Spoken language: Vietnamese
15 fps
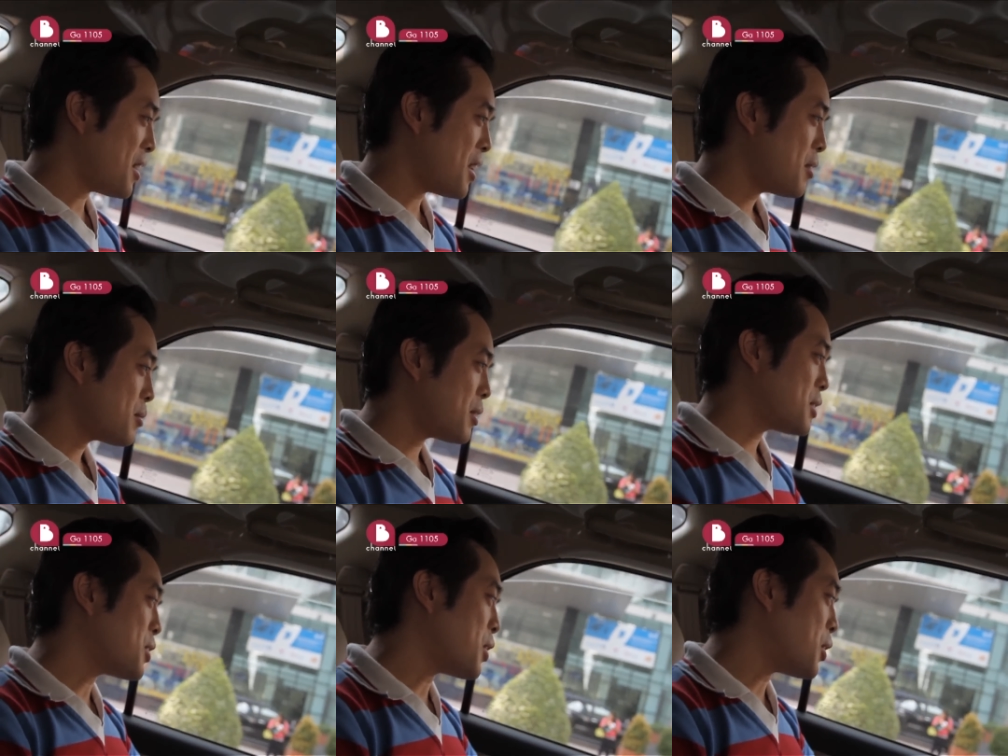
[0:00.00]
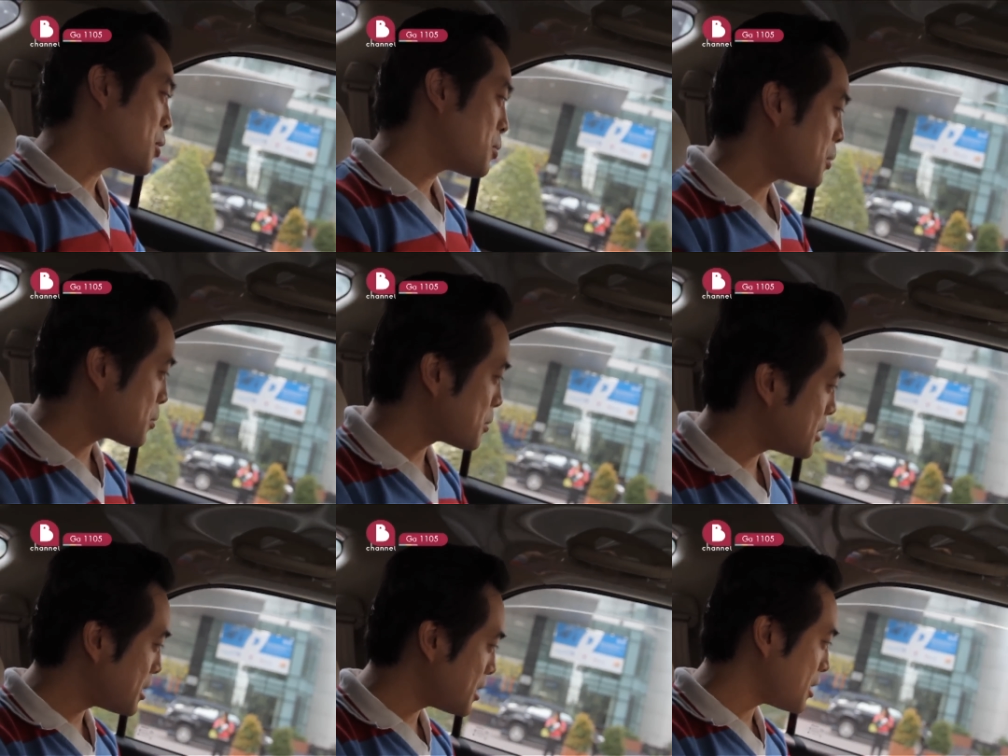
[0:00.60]
để mà chọn
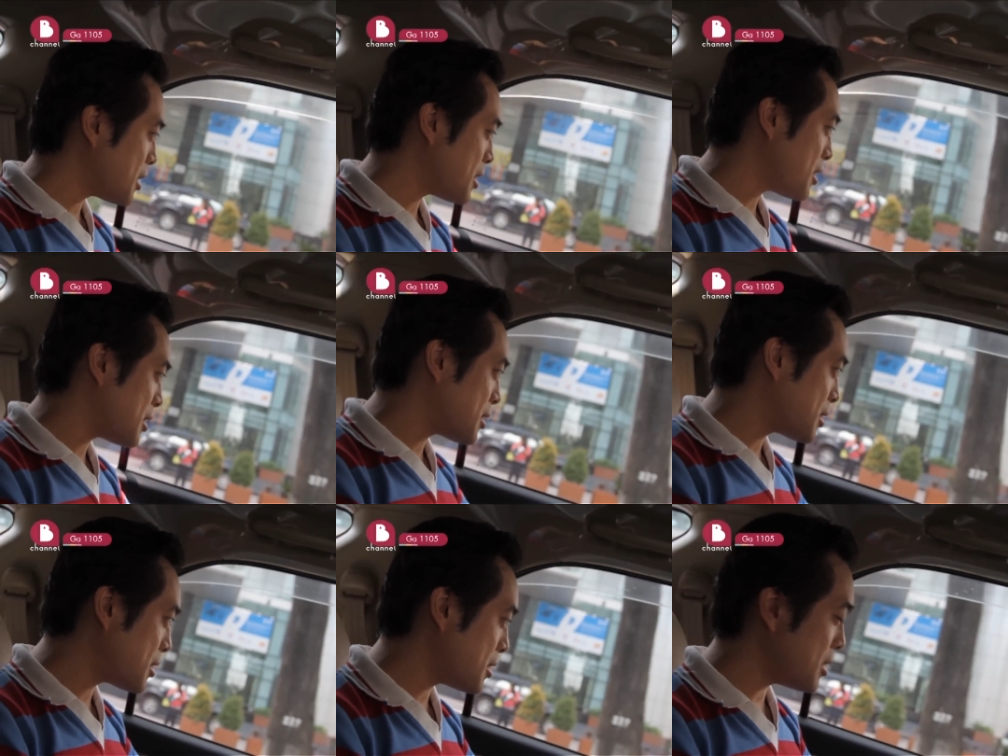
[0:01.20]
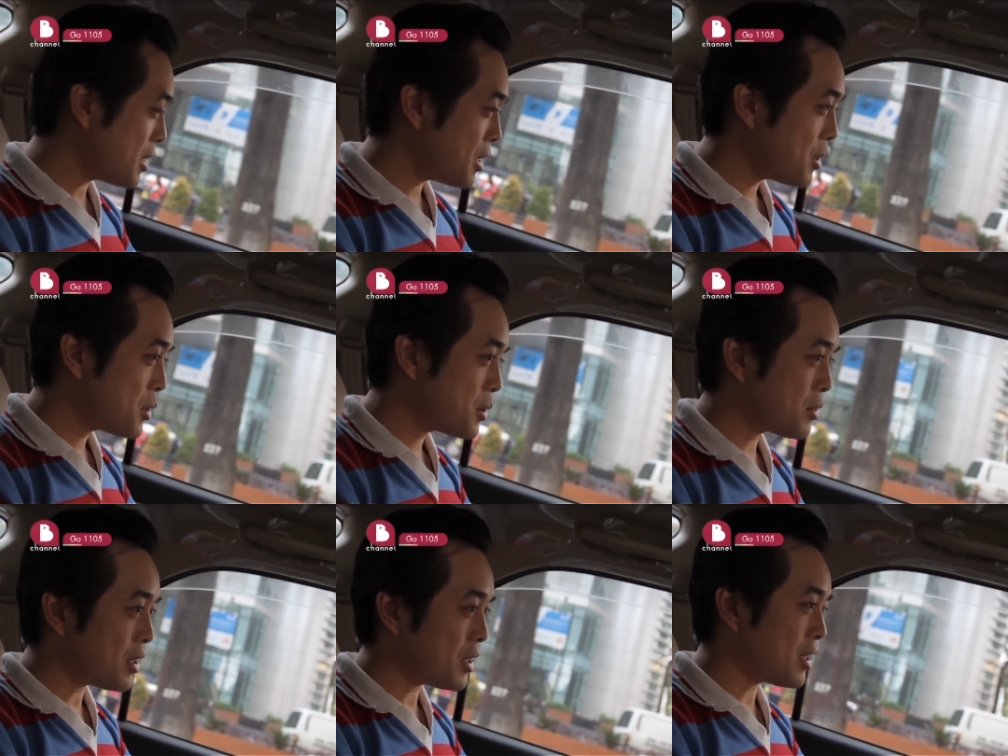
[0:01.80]
một người người
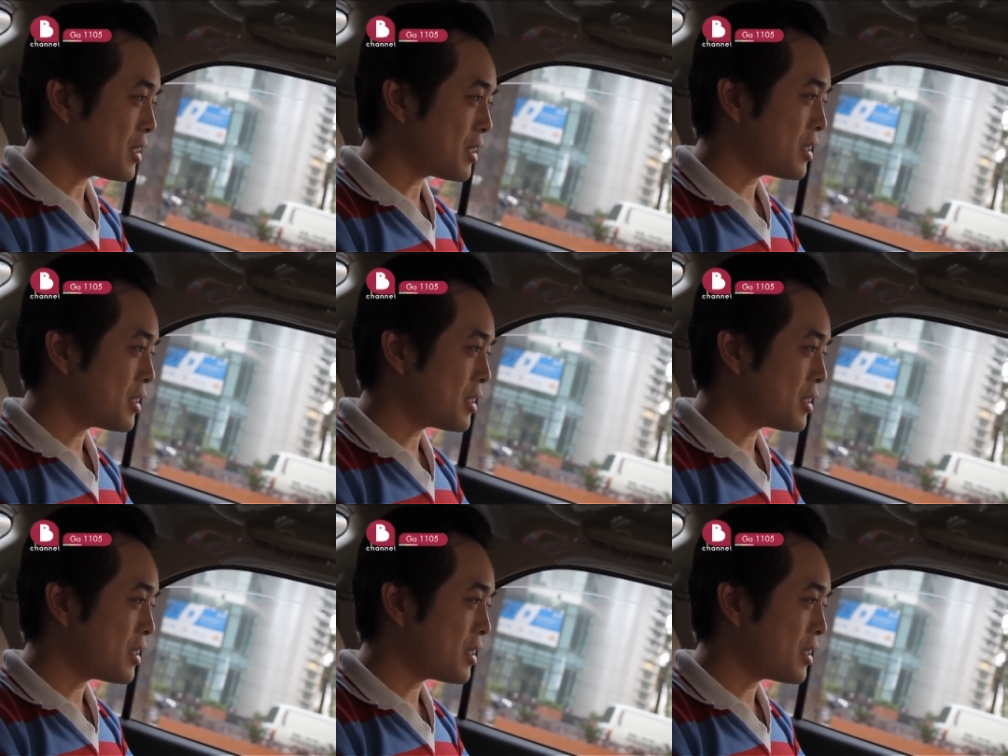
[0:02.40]
yêu và